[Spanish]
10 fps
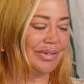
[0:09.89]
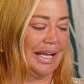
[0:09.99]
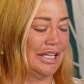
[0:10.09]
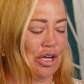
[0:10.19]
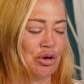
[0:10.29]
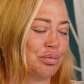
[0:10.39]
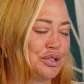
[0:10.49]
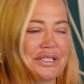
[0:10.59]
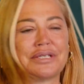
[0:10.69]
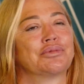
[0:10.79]
Y tengo
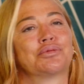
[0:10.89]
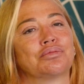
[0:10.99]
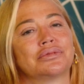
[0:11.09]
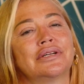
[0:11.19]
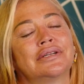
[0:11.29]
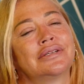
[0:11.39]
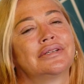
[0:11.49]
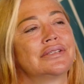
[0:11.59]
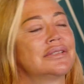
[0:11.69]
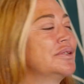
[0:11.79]
muchísimos De hecho,
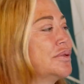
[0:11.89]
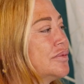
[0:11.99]
tenemos